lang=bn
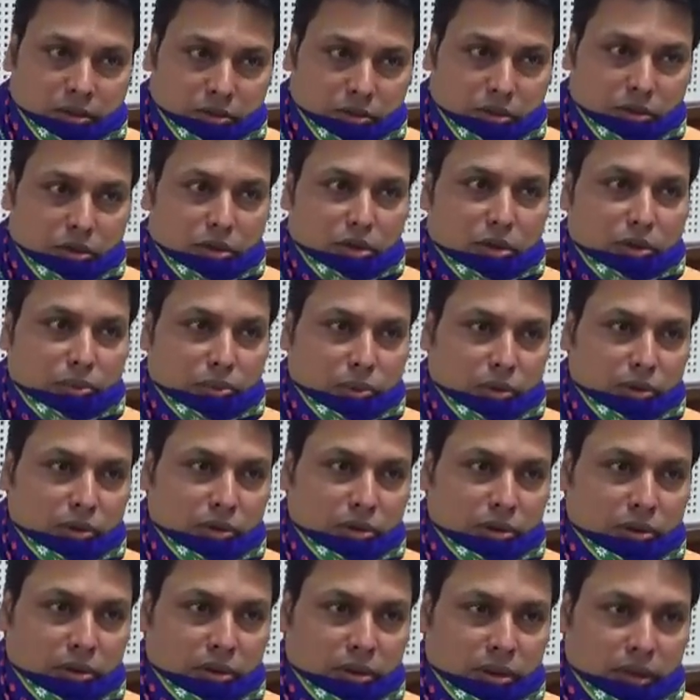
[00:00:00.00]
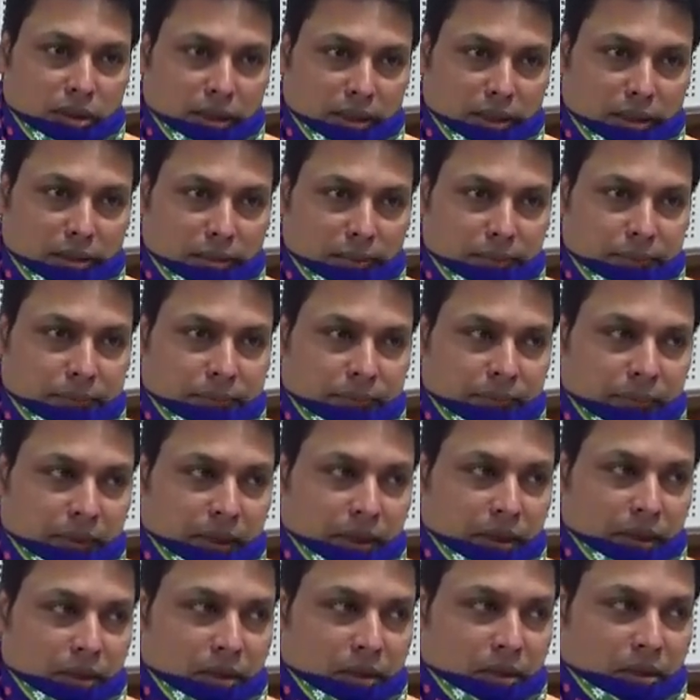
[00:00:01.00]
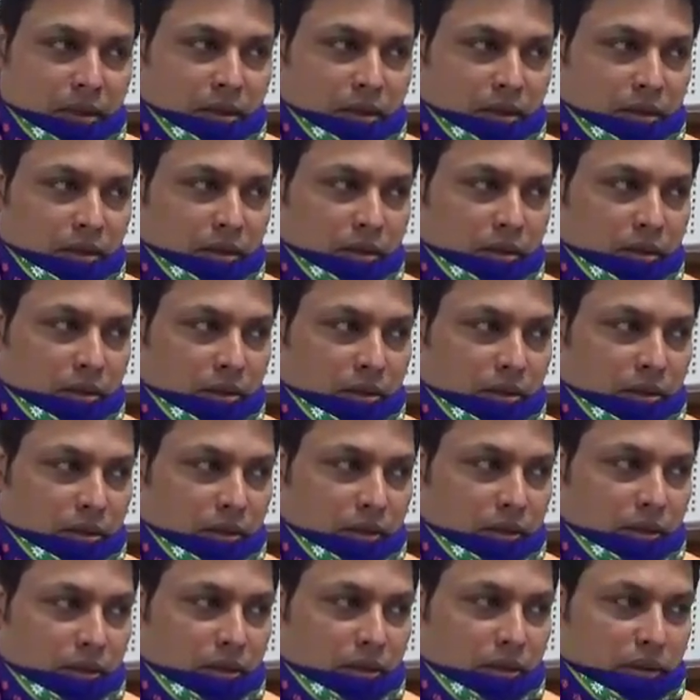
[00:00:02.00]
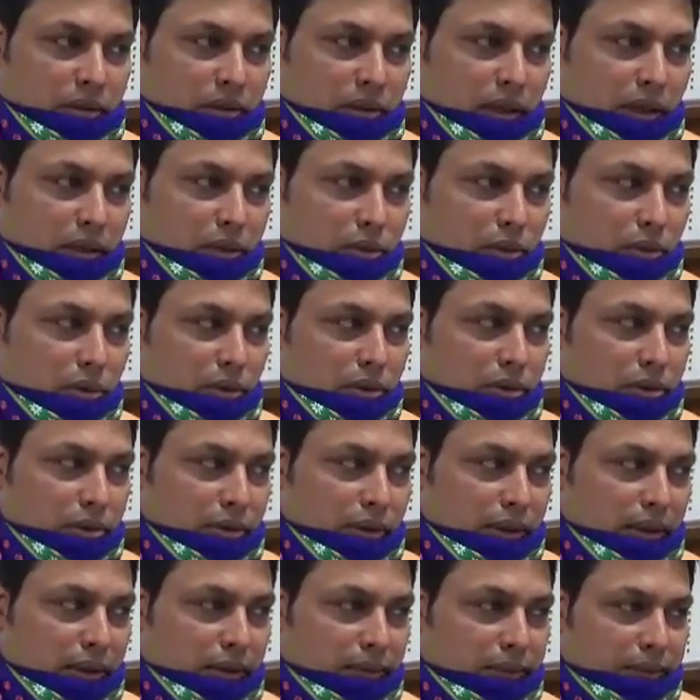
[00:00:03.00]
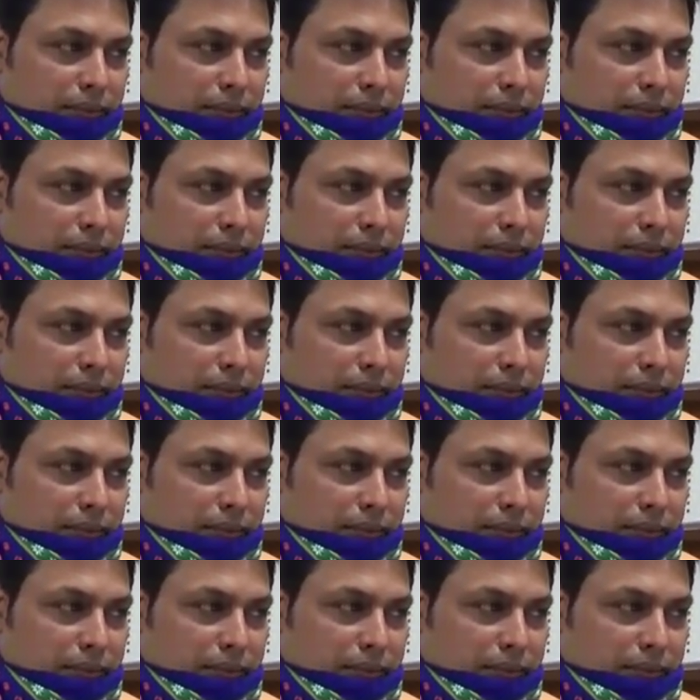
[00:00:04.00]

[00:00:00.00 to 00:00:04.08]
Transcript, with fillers: জরুরি প্রয়োজন তাই না আর তার সঙ্গে সঙ্গে